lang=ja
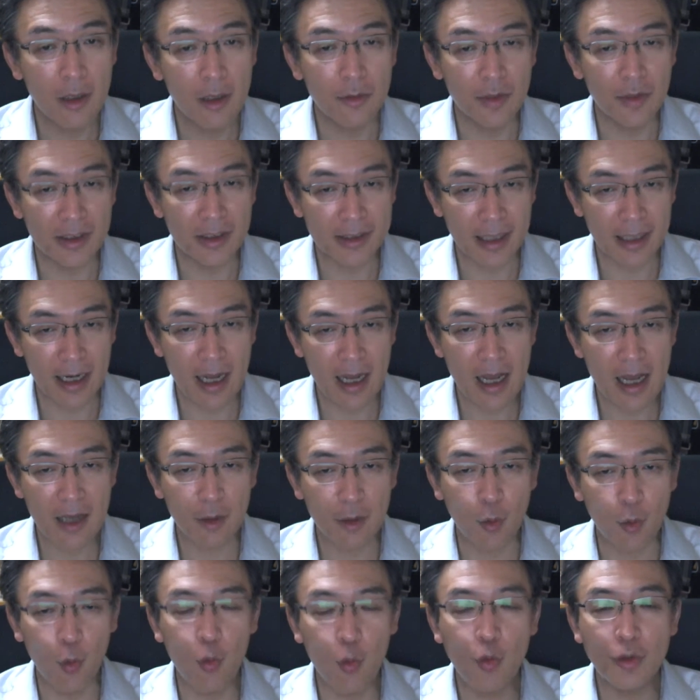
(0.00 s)
ですから、
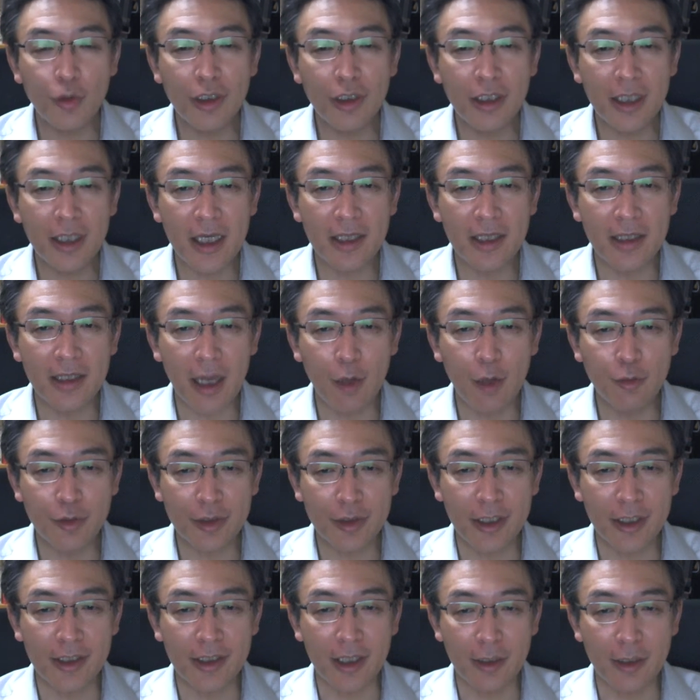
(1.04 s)
コーディネーターをつ
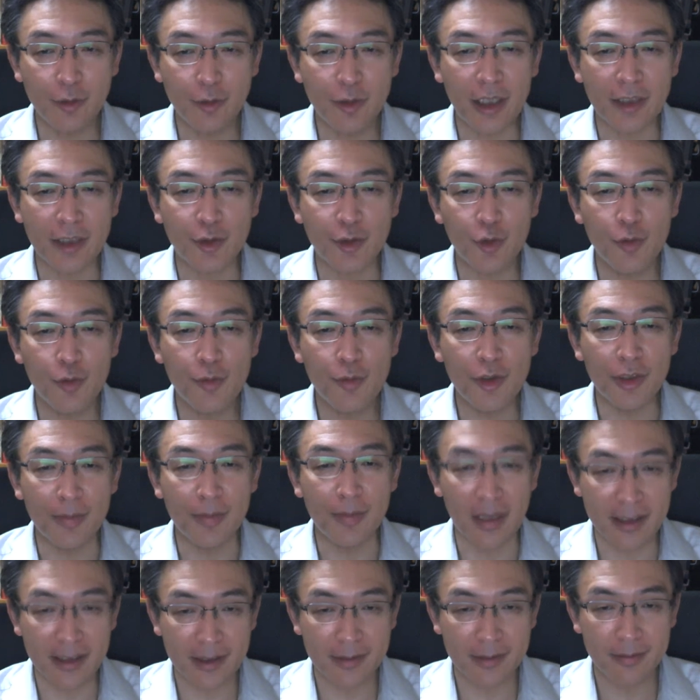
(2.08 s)
けている社長もい
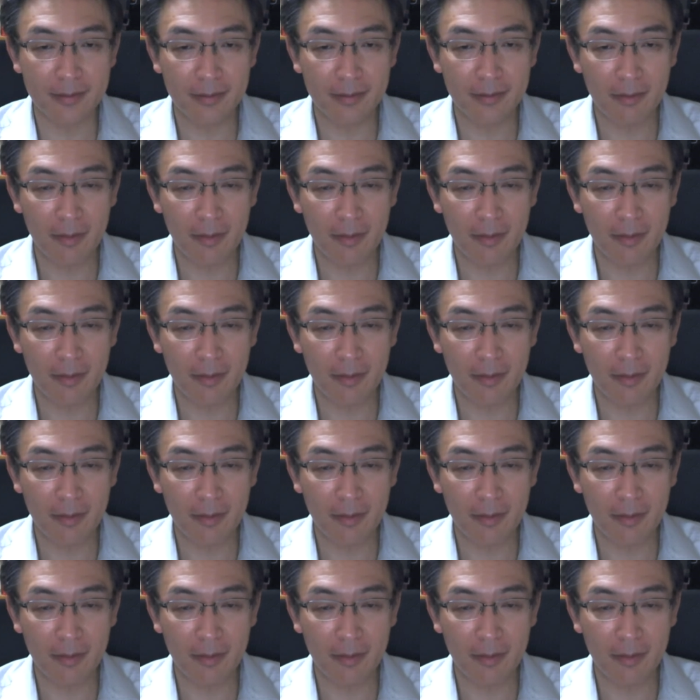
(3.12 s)
ます。